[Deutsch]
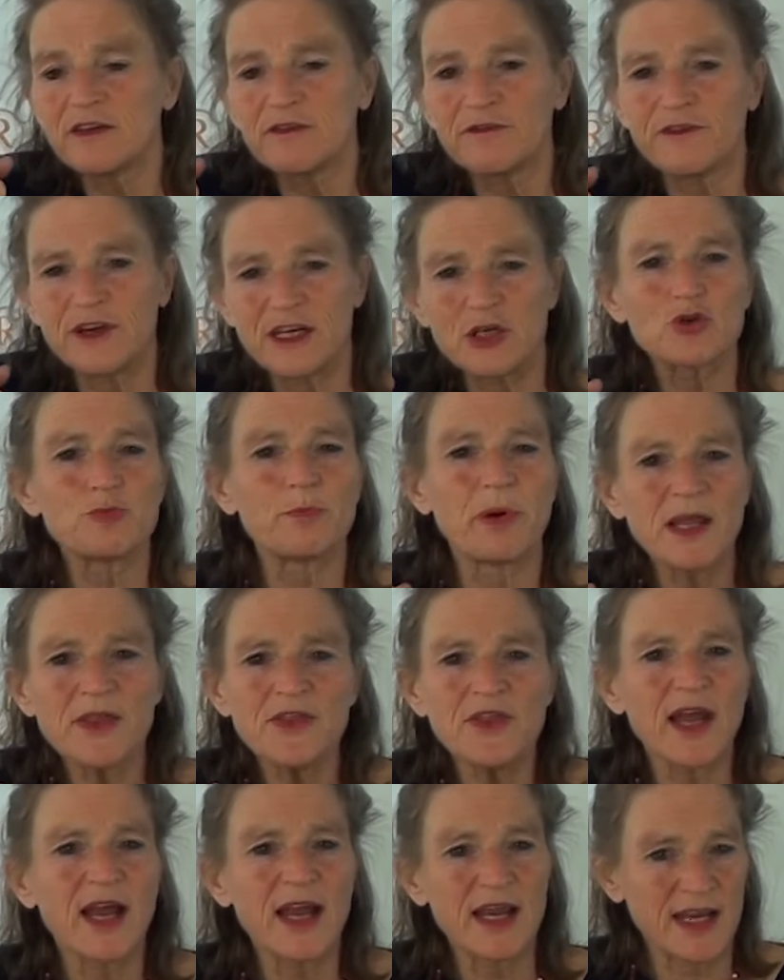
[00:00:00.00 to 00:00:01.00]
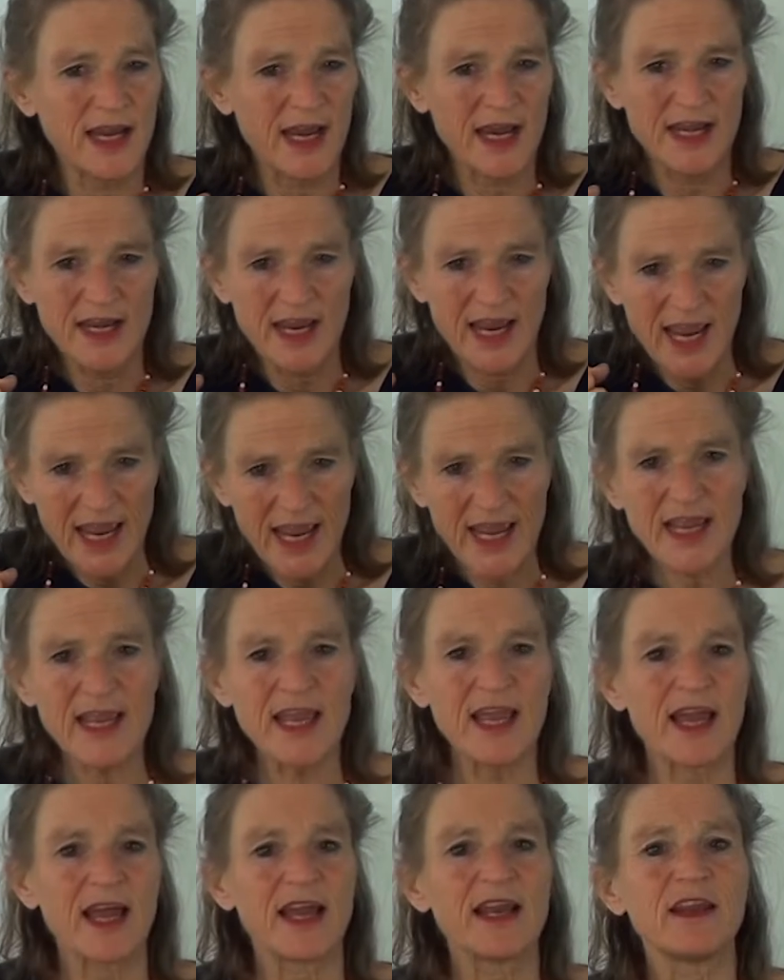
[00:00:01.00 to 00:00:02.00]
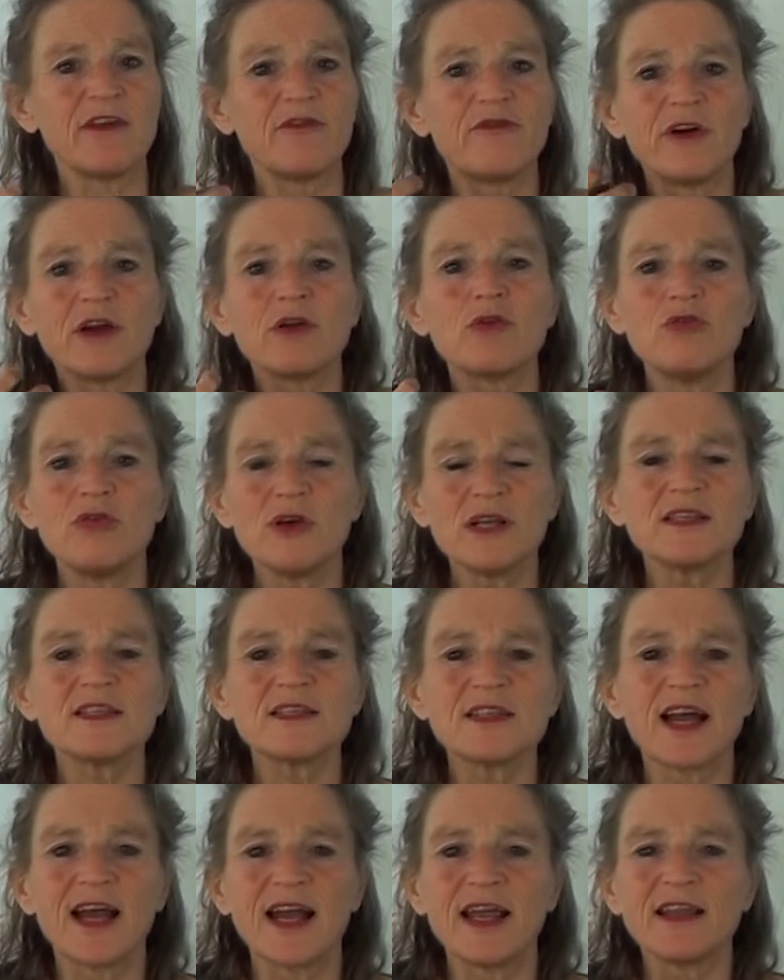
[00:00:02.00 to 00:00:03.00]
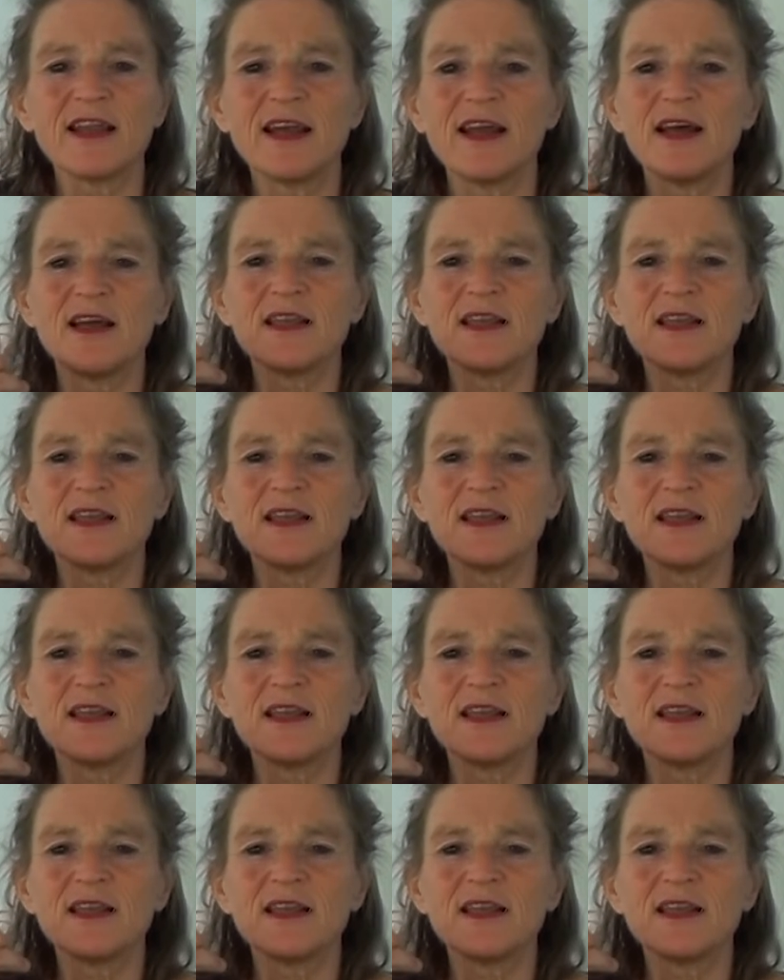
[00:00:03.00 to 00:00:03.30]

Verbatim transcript: Verspanntheit, eine Enge, eine Verkürztheit,